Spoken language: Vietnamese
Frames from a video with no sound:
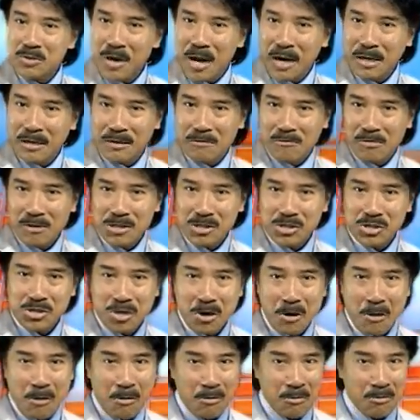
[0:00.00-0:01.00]
to Andy Quiz
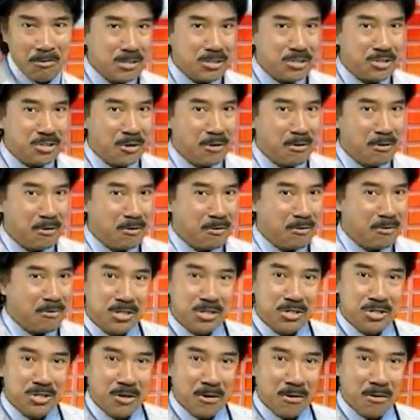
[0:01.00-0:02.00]
Show. Show,
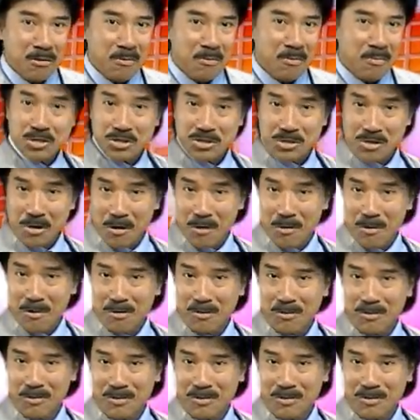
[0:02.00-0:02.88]
show, show.